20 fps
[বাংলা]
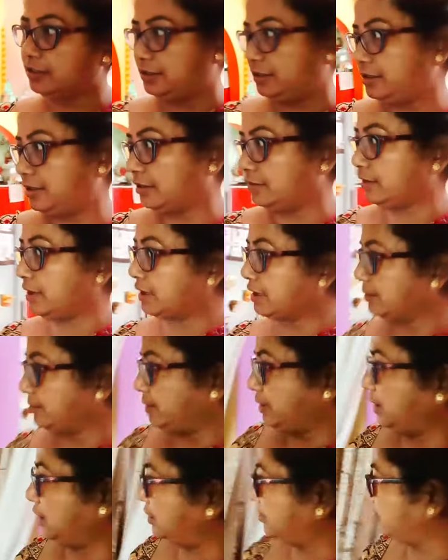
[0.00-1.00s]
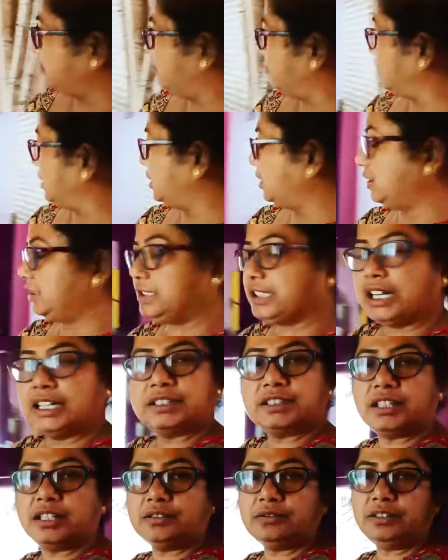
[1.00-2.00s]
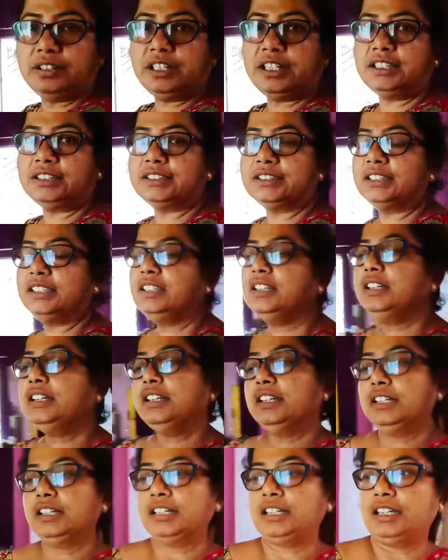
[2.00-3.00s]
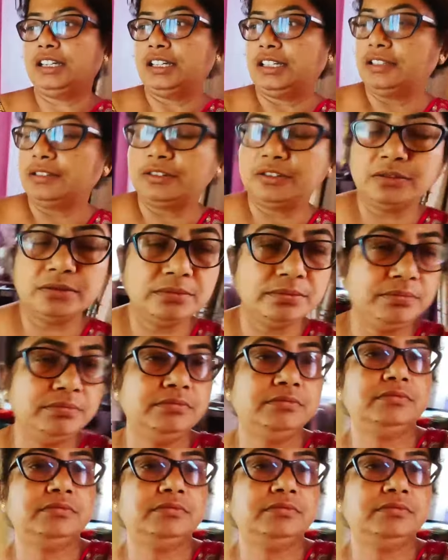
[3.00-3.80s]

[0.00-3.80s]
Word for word: ঘরটাও একেবারে মানে তা হয়ে আছে হ্যাঁ, তো